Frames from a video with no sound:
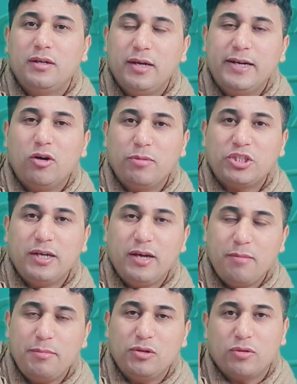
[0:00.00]
لانه ماشي
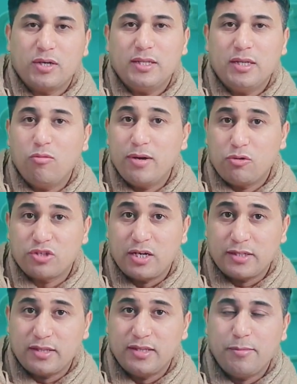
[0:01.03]
امين وكذا وبانوا
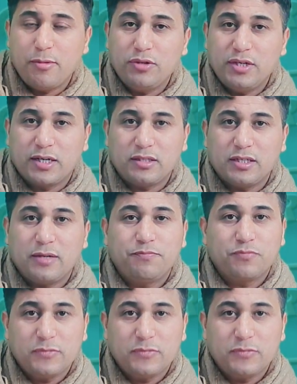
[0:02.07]
جلطات دمويه كثيره